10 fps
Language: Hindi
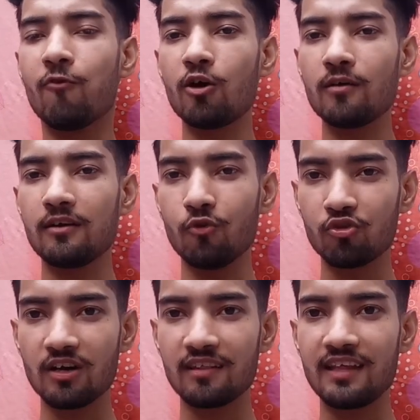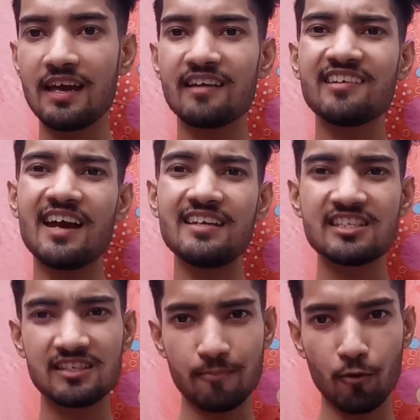फ़ोन यूज़ करते हैं या
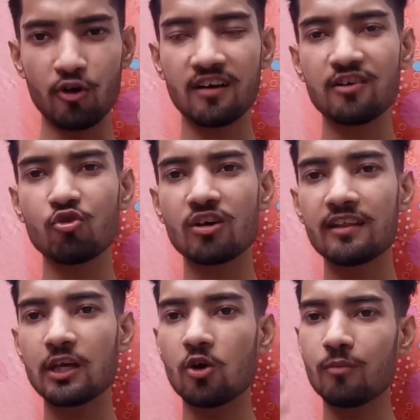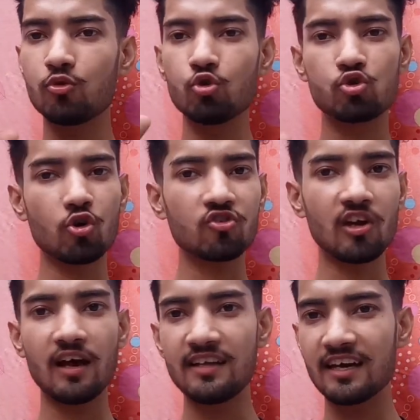चाइनीज़ प्रोडक्ट यूज़ करते हैं और हम दूसरों को
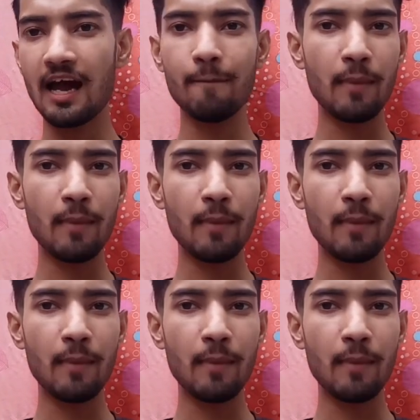सलाह दें कि